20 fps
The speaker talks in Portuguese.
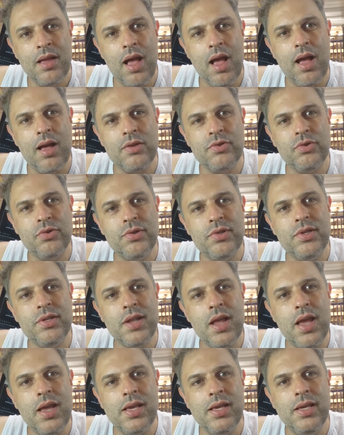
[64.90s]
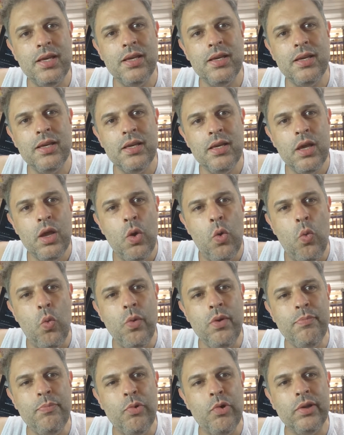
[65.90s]
A raciocinar que
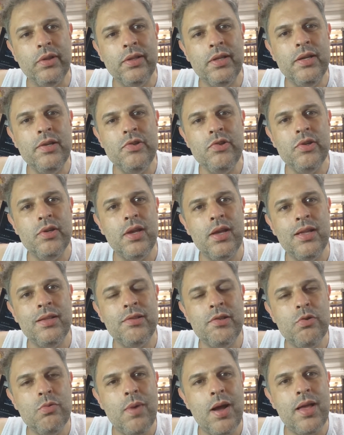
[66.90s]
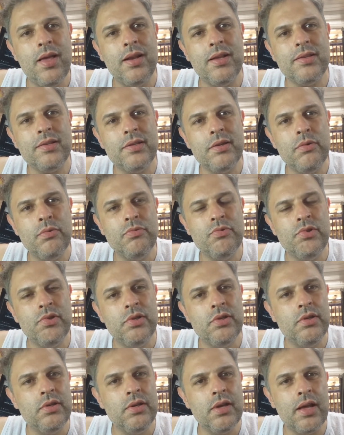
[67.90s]
o importante entre uma relação
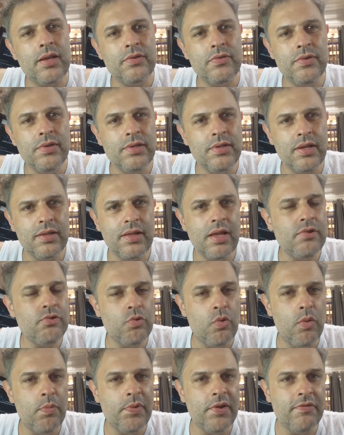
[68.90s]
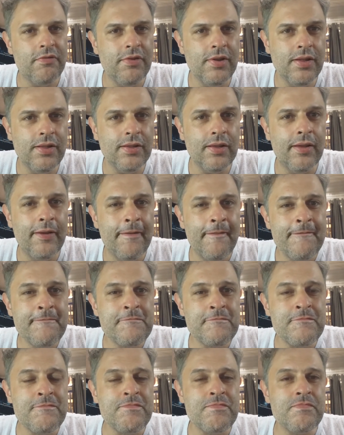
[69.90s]
de, às vezes até de compra e venda,
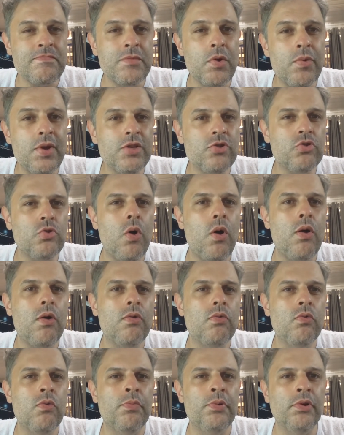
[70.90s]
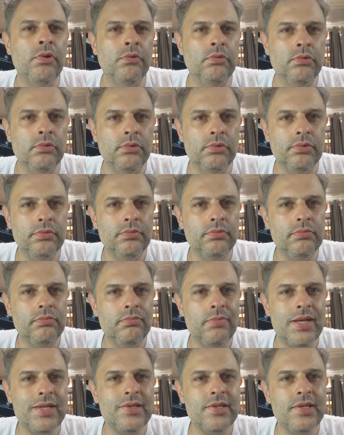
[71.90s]
não é só o produto,
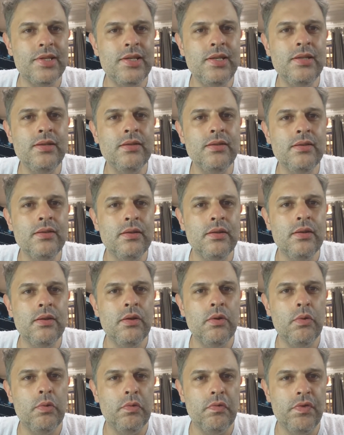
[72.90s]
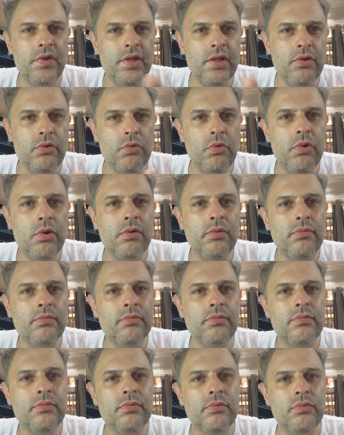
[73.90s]
mas sim o vendedor,
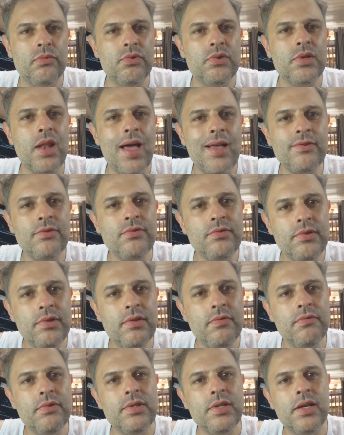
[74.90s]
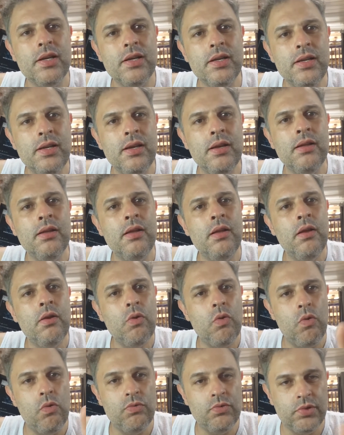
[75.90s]
os laços que você cria
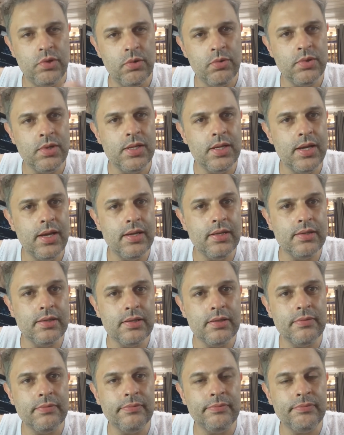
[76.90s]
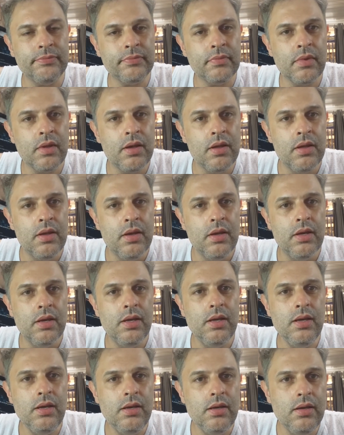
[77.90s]
com os seus clientes.
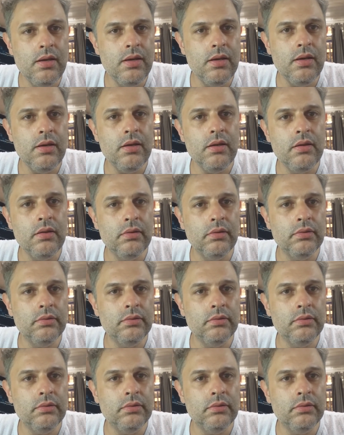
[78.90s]
E